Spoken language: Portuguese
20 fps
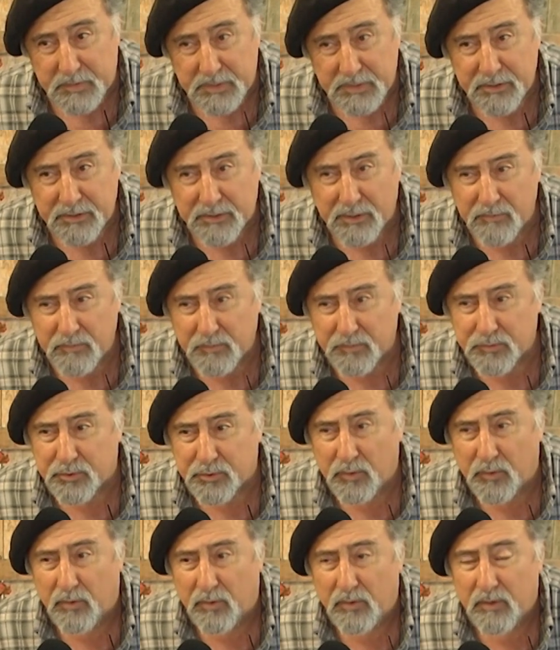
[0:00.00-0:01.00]
Então eu
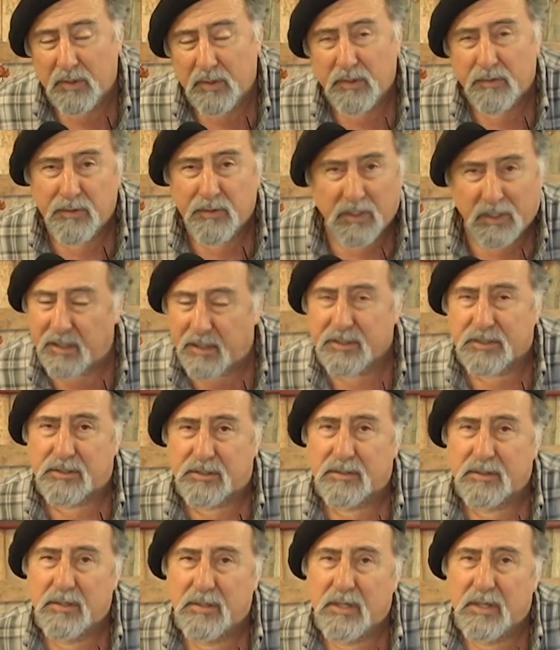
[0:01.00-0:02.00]
sou
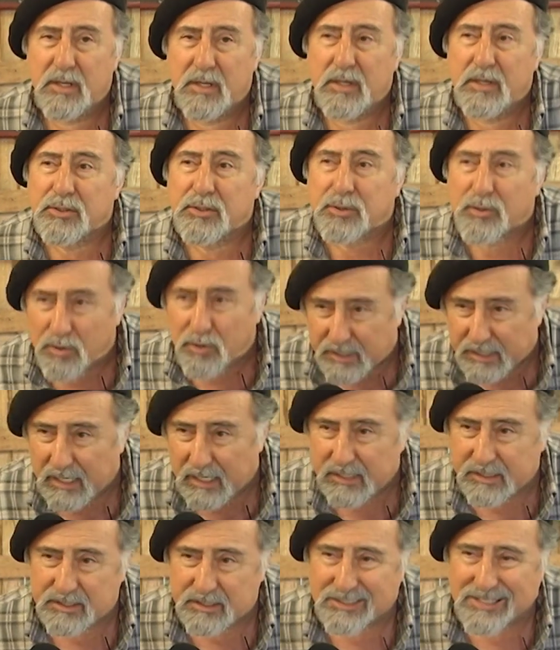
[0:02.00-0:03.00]
feliz, sou
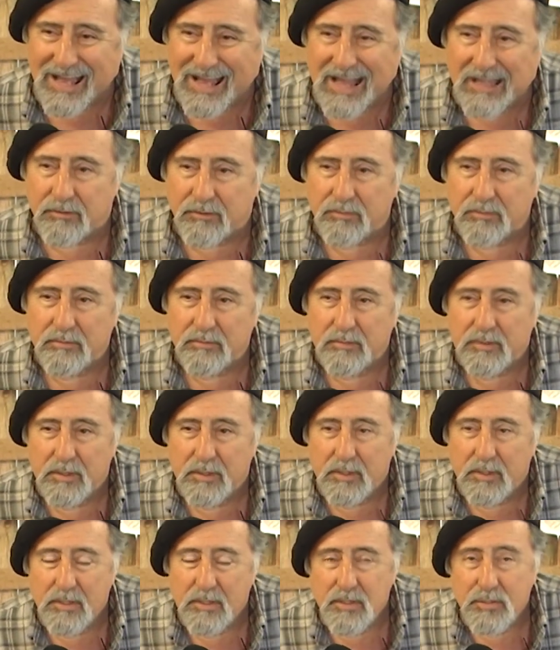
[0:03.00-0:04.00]
realizado,
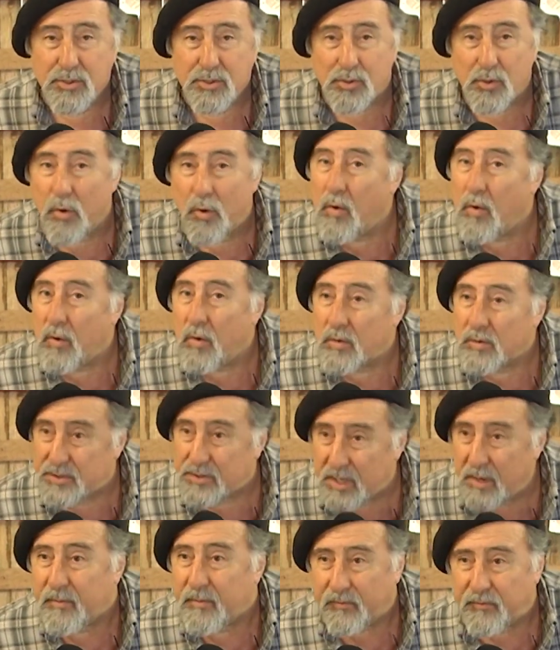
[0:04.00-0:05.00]
sou
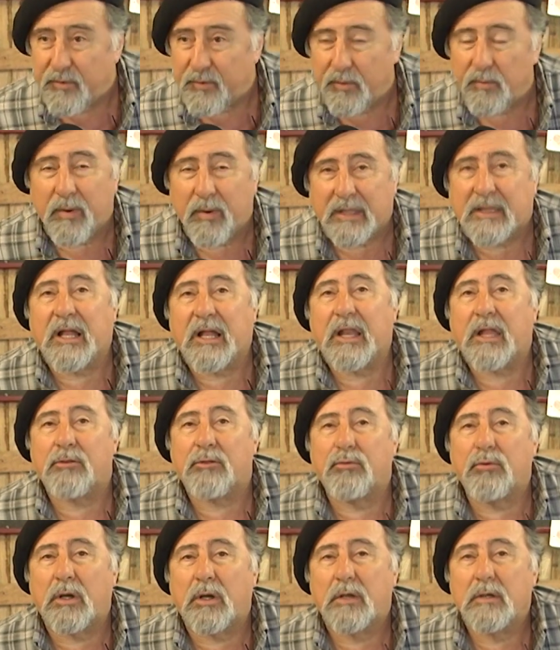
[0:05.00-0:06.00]
sempre fui um
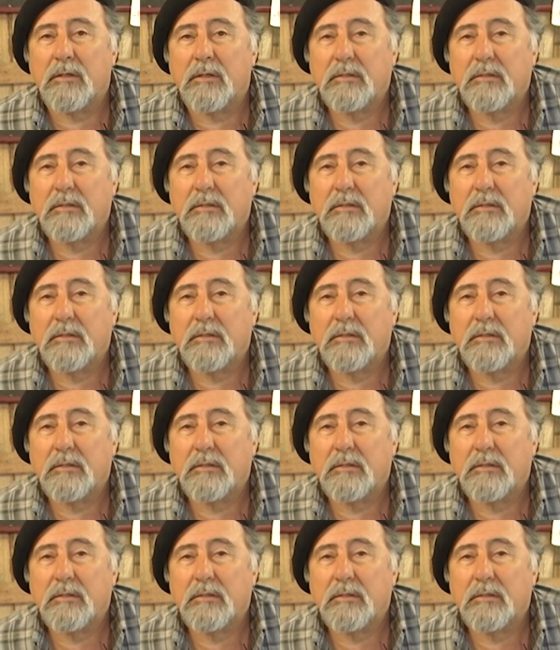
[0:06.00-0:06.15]
batalhador.